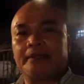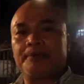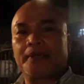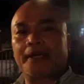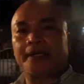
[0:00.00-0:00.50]

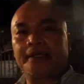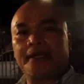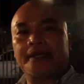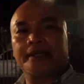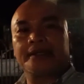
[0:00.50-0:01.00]
napakaganda
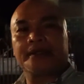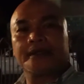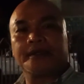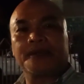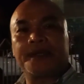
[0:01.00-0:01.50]
ng
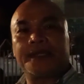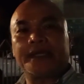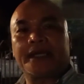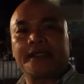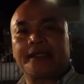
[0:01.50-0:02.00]

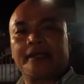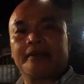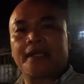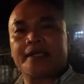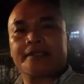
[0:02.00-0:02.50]
weather natin
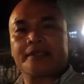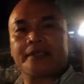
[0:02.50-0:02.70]
ngayon guys